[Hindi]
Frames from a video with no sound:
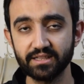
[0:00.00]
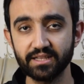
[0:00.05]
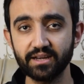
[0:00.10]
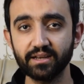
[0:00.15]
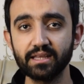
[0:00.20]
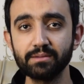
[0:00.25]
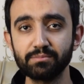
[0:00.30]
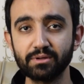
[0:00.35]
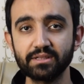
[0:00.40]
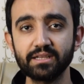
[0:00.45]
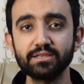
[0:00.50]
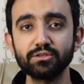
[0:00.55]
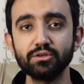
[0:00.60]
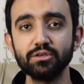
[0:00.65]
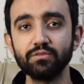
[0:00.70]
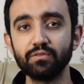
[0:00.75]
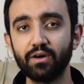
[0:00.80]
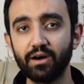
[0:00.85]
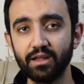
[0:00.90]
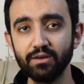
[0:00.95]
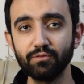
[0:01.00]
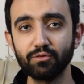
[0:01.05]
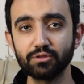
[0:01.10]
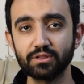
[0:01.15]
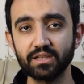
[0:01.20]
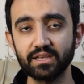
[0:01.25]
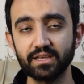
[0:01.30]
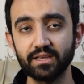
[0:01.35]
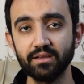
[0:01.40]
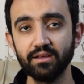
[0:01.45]
अंदर के बंदे जो इन्वॉल्व
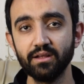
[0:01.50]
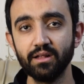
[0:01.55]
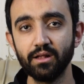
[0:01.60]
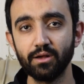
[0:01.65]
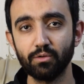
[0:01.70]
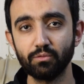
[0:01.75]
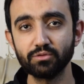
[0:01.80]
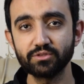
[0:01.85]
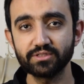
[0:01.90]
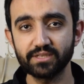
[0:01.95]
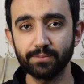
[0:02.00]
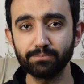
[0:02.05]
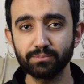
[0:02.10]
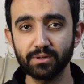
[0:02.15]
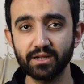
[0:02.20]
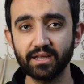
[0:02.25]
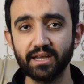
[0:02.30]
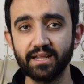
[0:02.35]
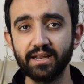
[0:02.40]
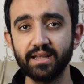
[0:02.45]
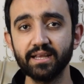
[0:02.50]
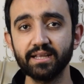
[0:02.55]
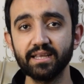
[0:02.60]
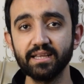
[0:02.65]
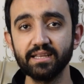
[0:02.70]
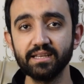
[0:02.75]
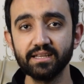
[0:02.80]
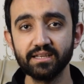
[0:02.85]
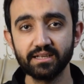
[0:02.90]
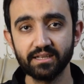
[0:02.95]
होते हैं उन सब का कहना है कि